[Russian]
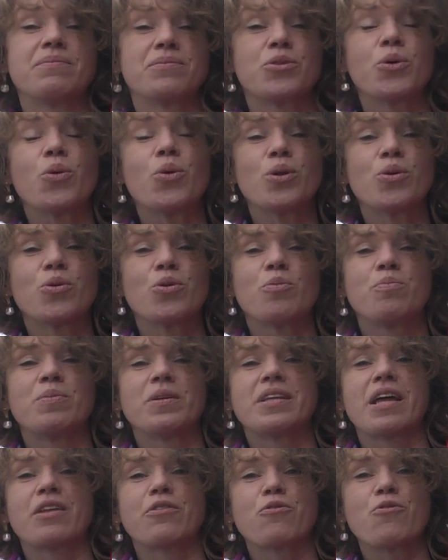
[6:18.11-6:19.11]
долгую,
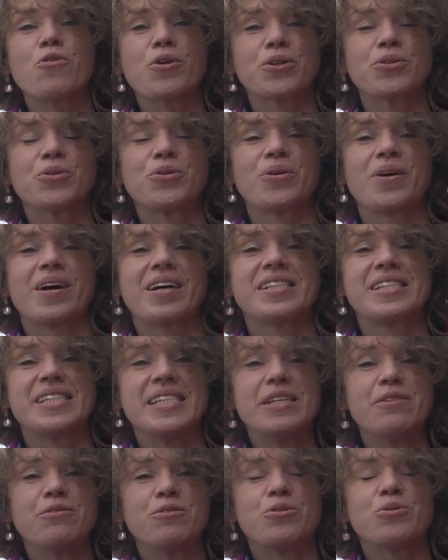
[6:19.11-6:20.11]
плодотворную,
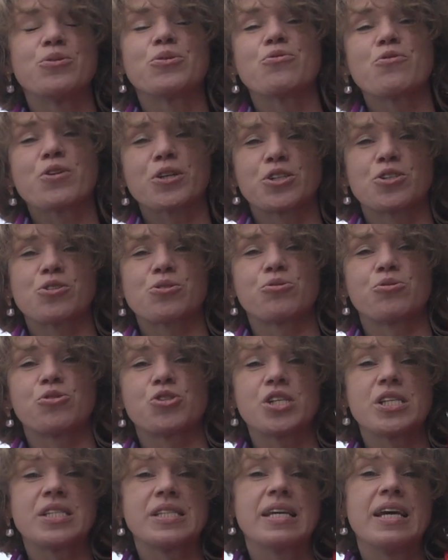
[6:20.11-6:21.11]
активную, творческую
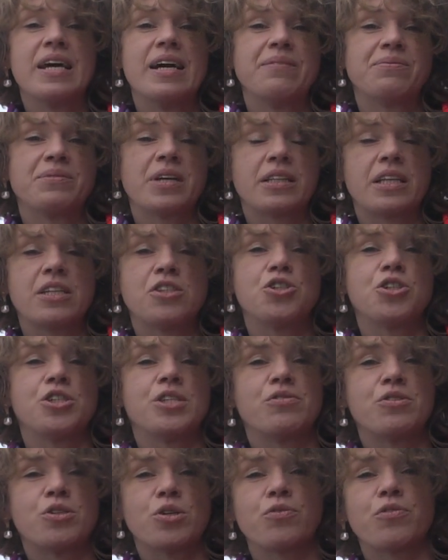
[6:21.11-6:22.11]
жизнь до
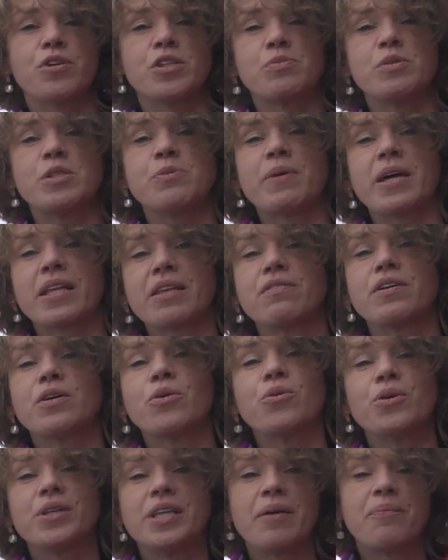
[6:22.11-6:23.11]
1985
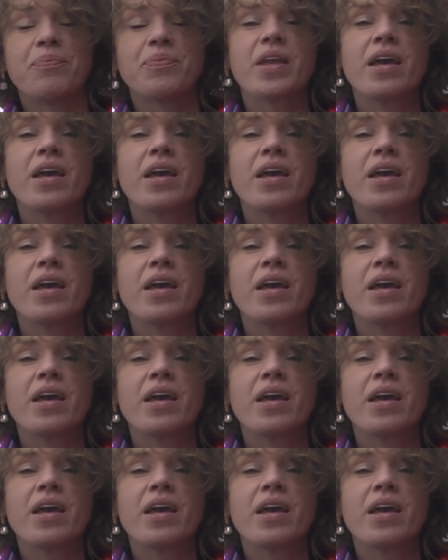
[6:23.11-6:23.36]
года.